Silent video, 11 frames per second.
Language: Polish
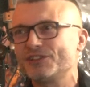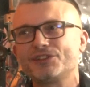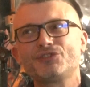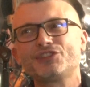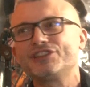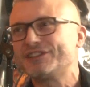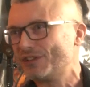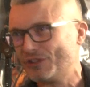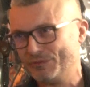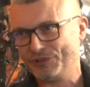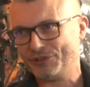że
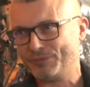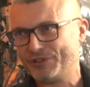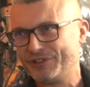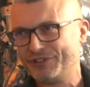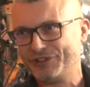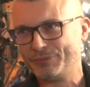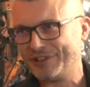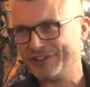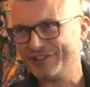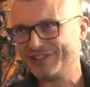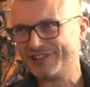wszystko musi przynosić
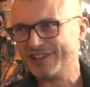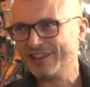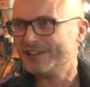pieniądze.